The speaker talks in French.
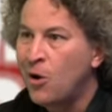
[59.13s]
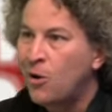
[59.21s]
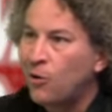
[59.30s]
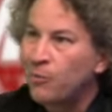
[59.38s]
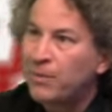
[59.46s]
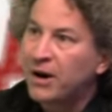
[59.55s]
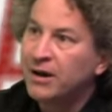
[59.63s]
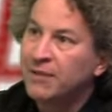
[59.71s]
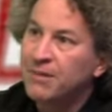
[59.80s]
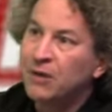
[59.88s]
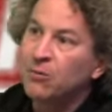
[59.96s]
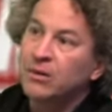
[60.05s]
en
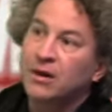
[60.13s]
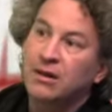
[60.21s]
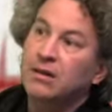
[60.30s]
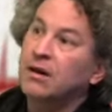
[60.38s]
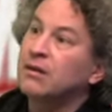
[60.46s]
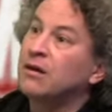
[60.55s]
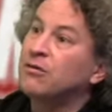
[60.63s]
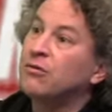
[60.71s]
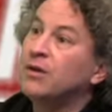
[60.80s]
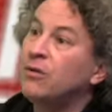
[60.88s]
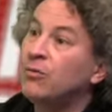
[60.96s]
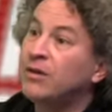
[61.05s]
reparler, mais le contexte
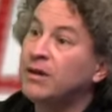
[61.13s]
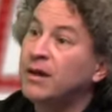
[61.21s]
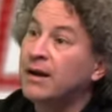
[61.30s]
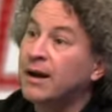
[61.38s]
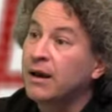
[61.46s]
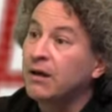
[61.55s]
international aussi.